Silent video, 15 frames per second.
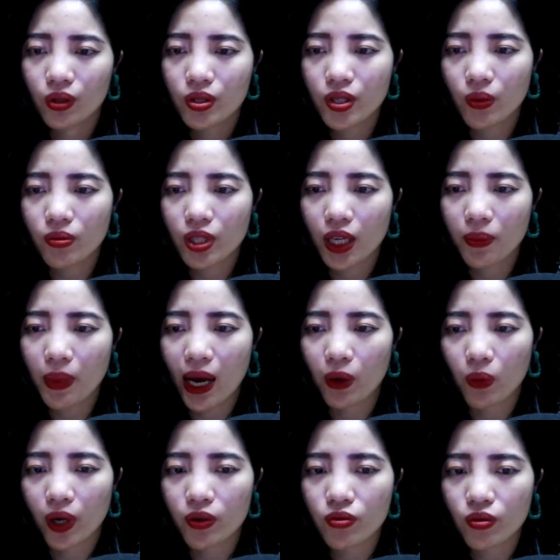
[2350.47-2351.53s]
Trong danh bạ
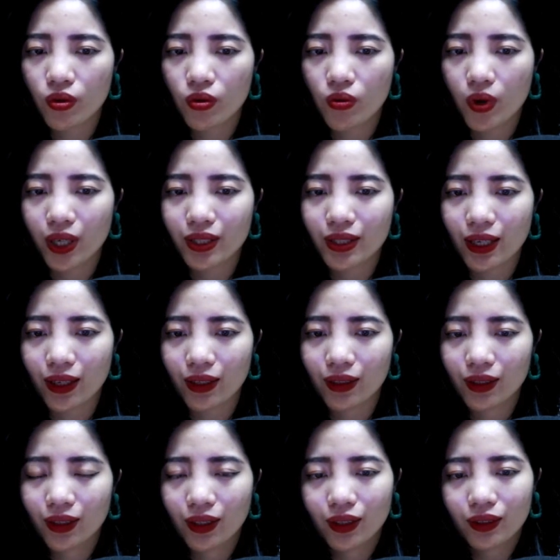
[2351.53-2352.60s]
ngoài số của anh ra,
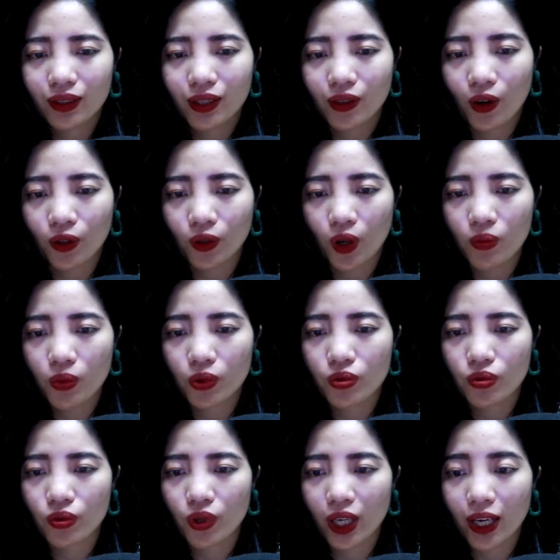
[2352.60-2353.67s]
thì còn có một
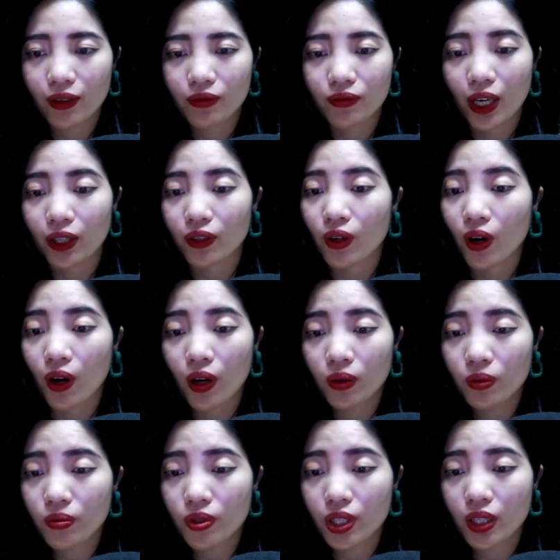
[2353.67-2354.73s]
số khác và đó
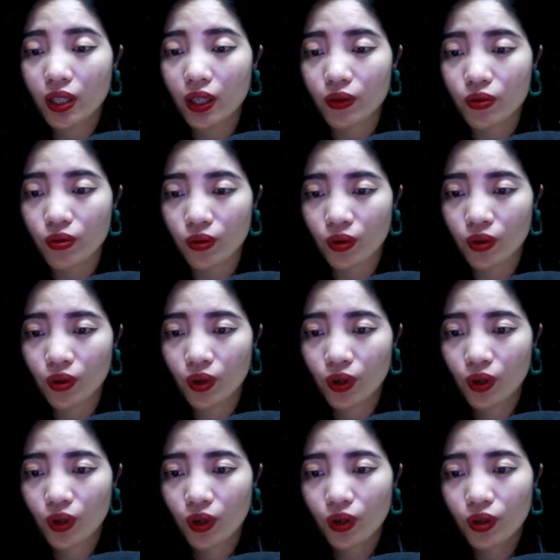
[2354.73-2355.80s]
cũng chính là số
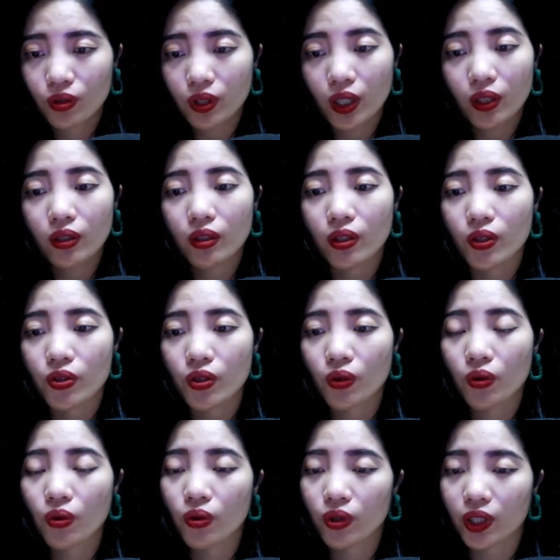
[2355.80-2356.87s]
đã gửi cho
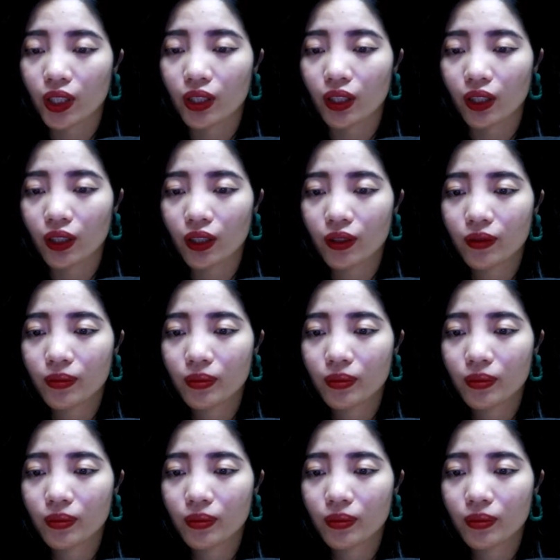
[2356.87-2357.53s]
cô khi nãy.